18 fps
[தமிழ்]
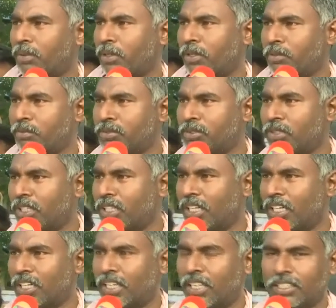பெய்யும்னு சொல்லி
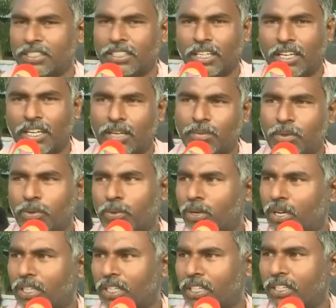நாங்கள் நினச்சிட்டு எல்லாருமே
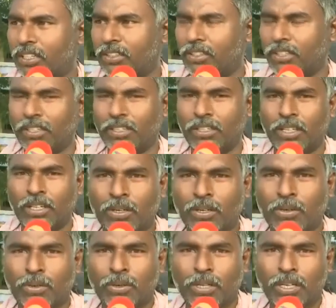ஊரில் தான் இருந்தோம்
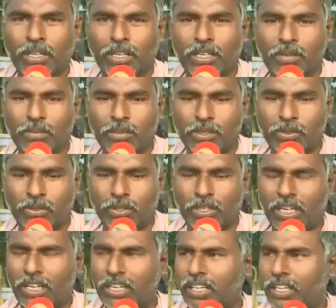ஊரில் இருக்கும்போது
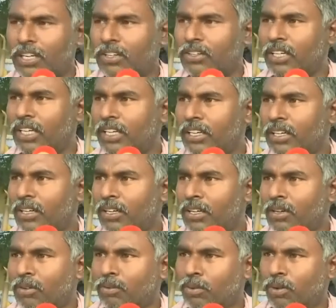ஒரு நாள் இரவுலே
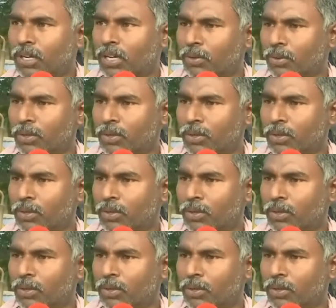ஃபுல்லாக